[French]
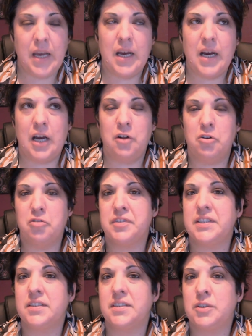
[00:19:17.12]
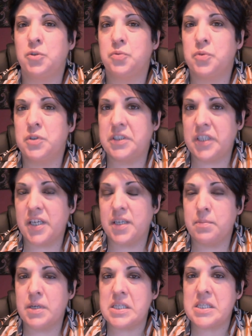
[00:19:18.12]
Alors en fait, si tu veux ça,
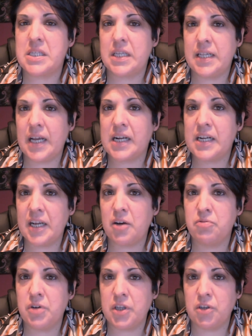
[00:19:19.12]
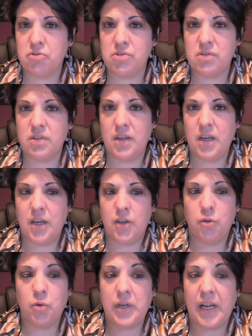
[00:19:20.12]
Emma, c'est de la clairvoyance.
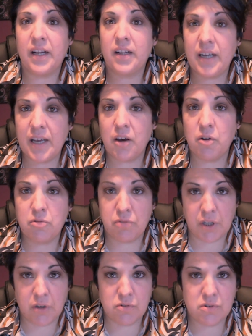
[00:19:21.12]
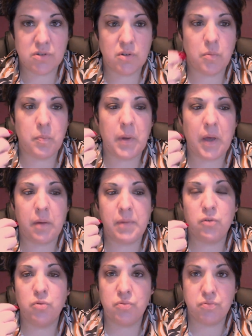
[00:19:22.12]
Donc la clairvoyance, permet
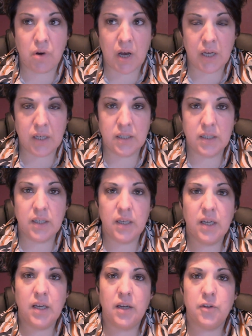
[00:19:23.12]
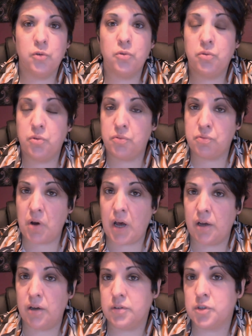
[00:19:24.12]
de voir, donc de
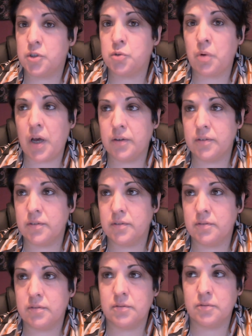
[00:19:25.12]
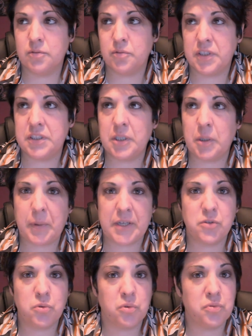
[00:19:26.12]
voir, soit euh, on va dire
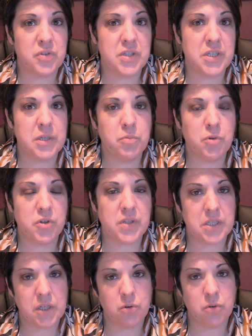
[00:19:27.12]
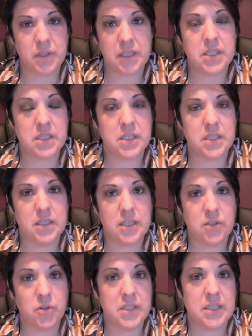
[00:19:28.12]
presque physiquement, c'est-à-dire que tu as
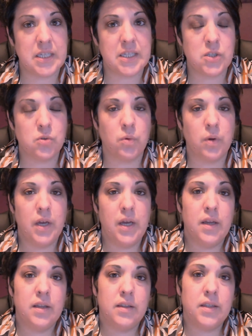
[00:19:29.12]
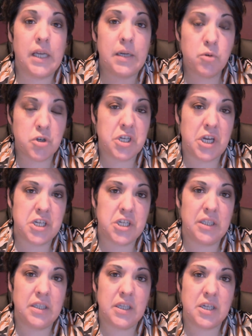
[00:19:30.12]
des, entités qui sont tellement chargées
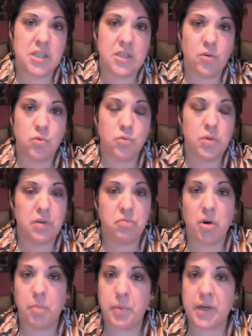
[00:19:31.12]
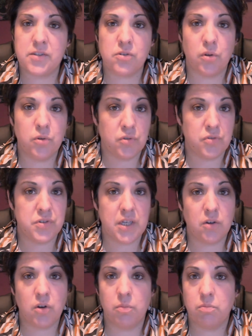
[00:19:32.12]
d'énergie que tu les vois presque en
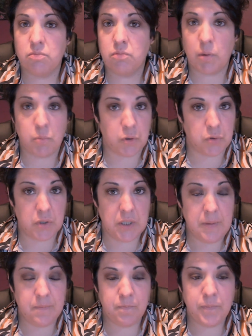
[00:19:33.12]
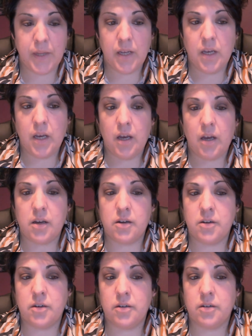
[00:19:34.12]
entier, comme n'importe qui.
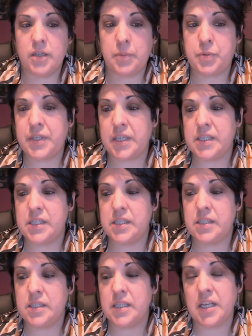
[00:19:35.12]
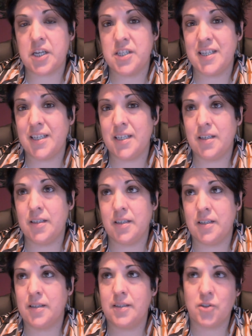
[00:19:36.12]
Euh, et puis tu as des énergies qui,
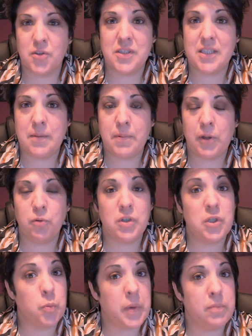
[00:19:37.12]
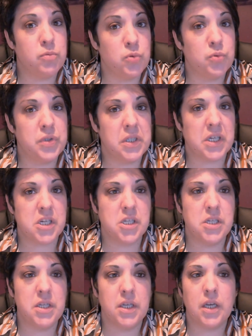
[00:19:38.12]
des entités pardon, qui n'ont pas beaucoup
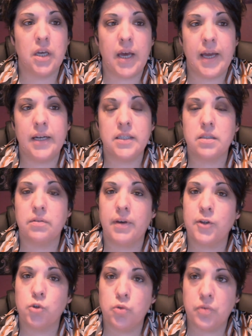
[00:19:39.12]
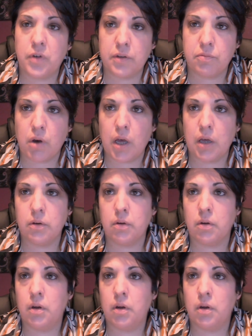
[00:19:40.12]
d'énergie, et elles, c'est vrai que tu vas les voir euh,